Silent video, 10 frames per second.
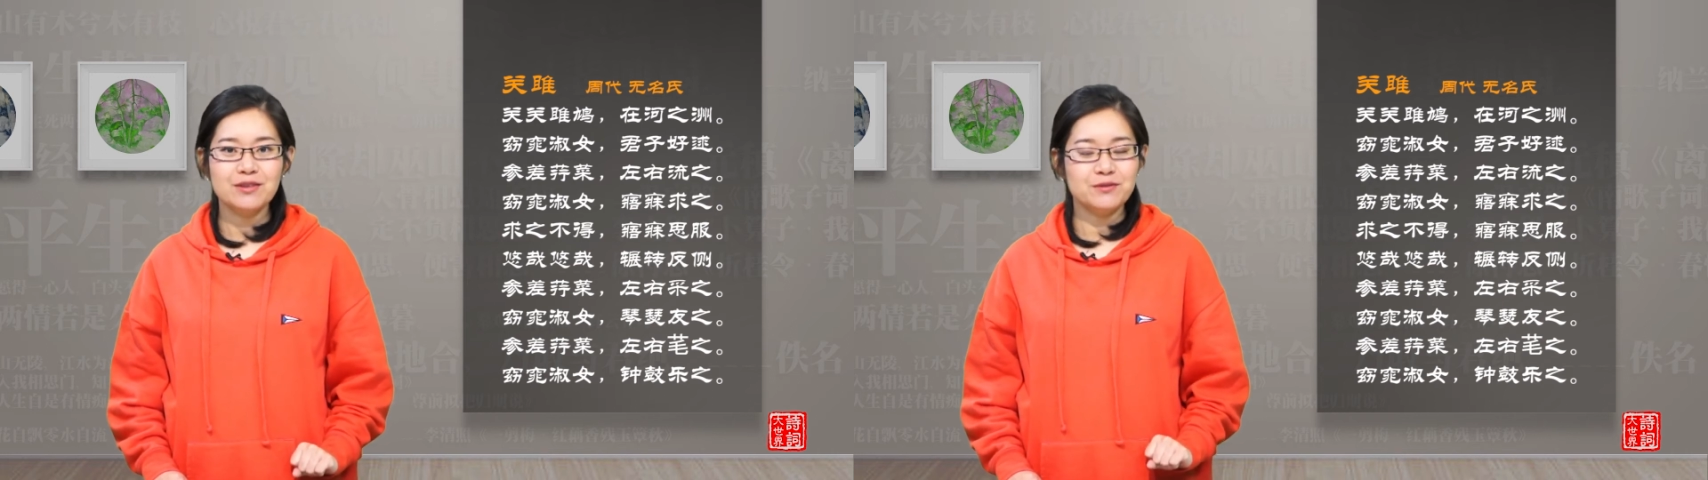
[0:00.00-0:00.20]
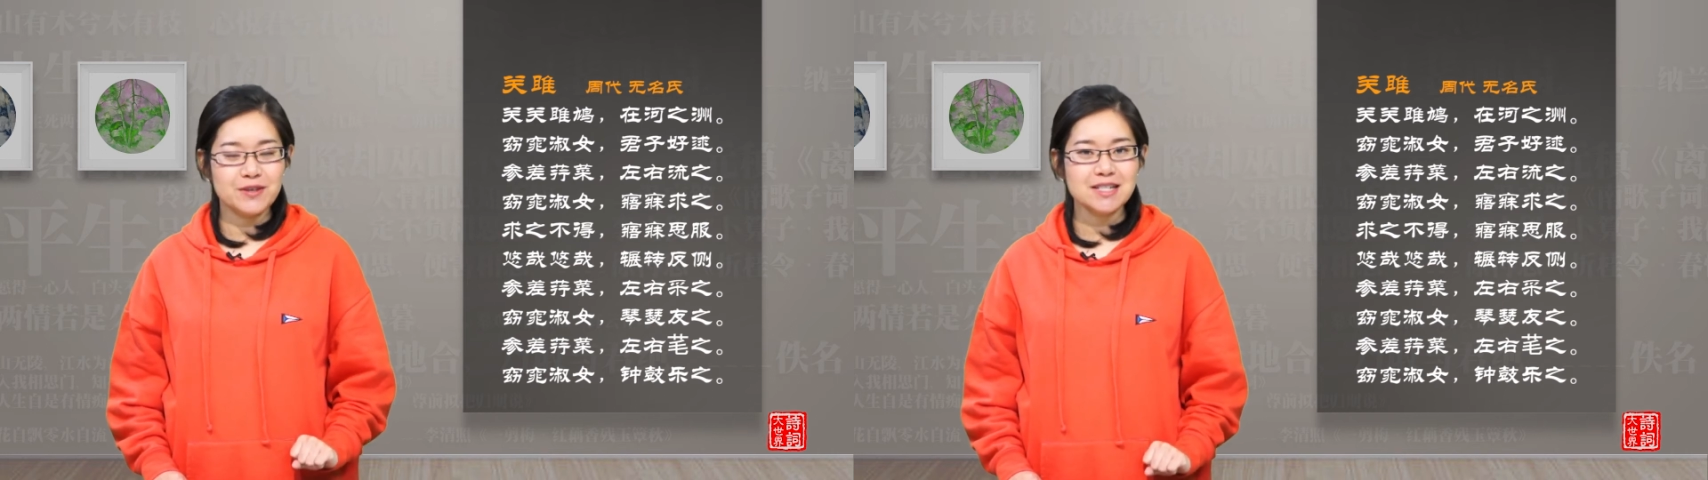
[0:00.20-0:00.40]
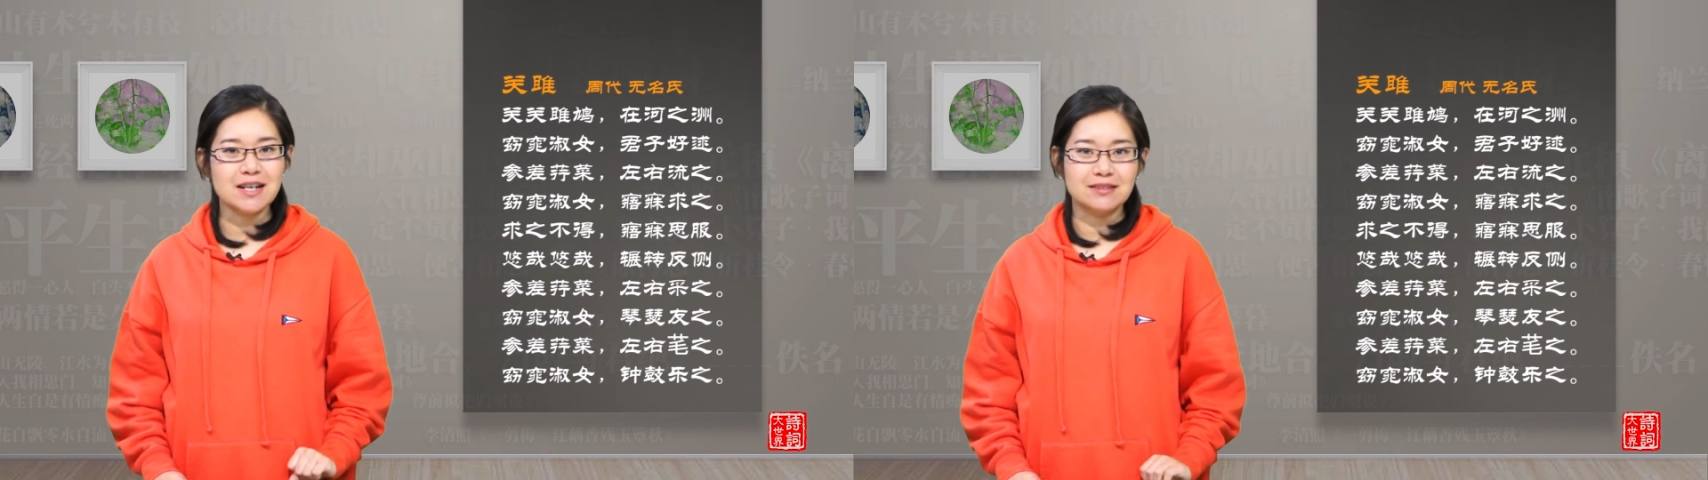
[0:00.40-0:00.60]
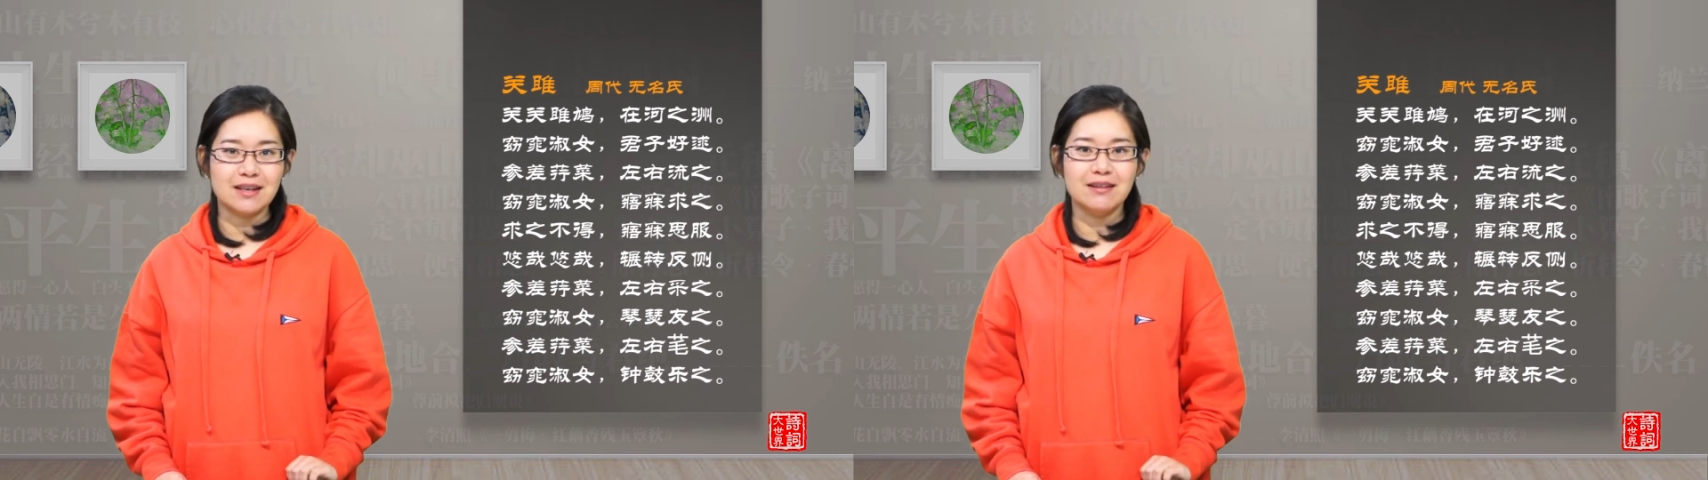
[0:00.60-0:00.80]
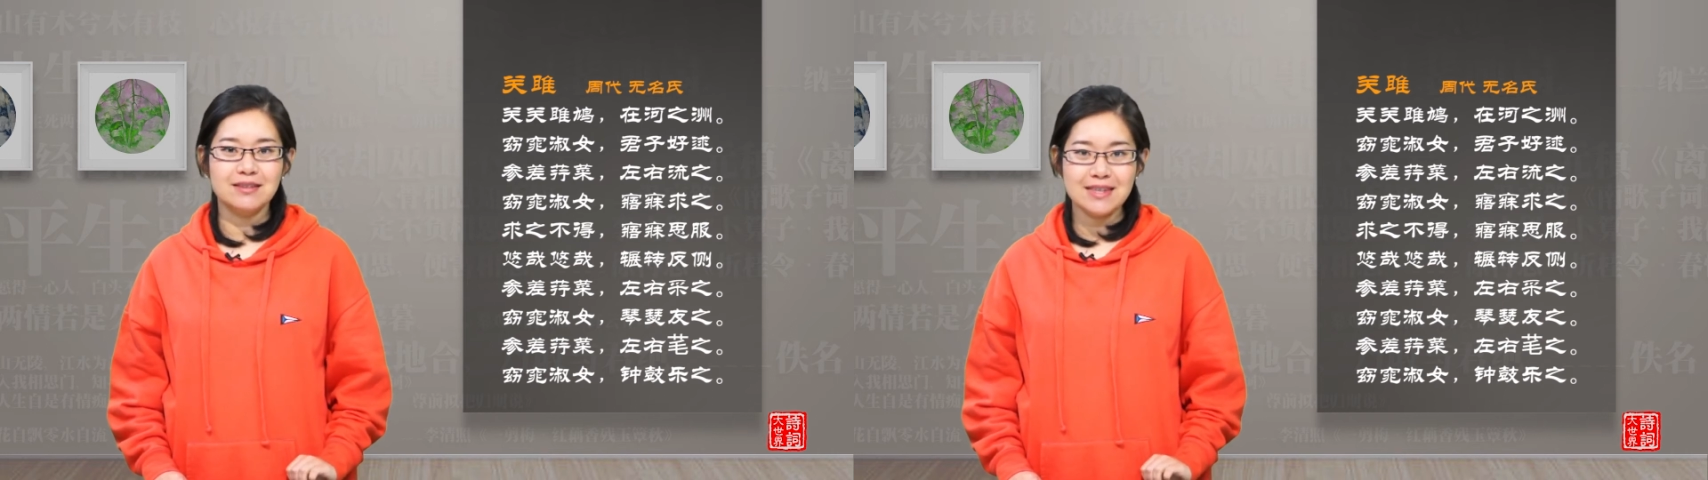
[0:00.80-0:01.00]
非常
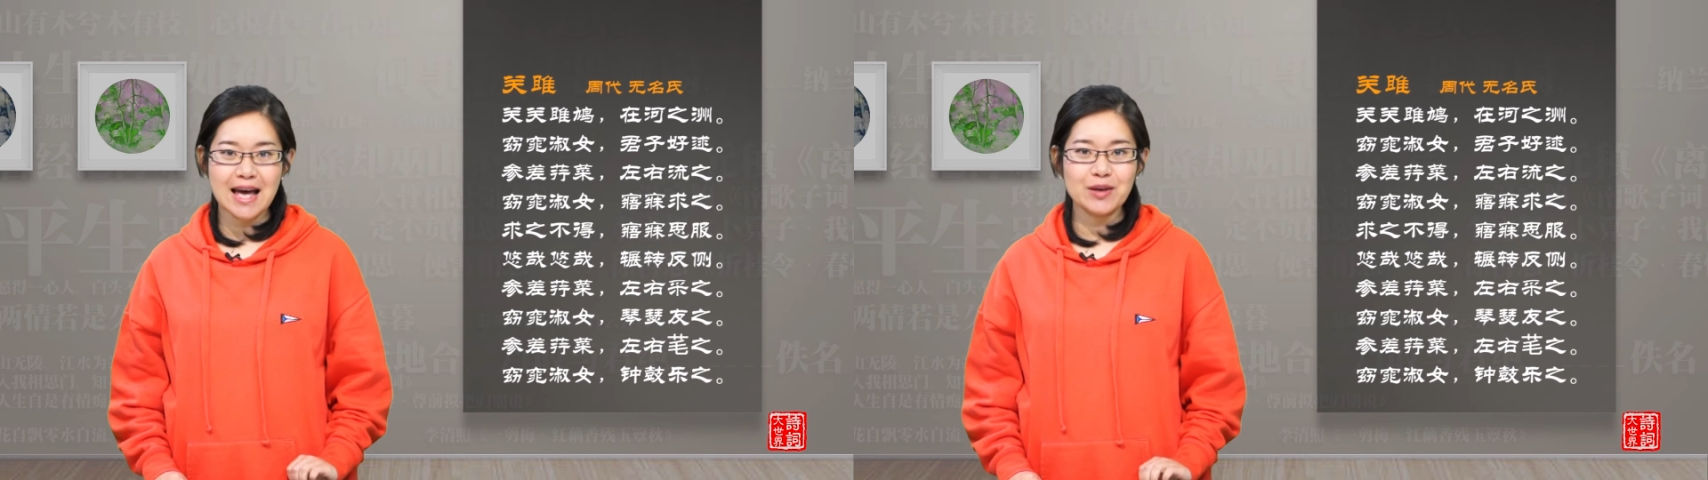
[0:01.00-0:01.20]
的押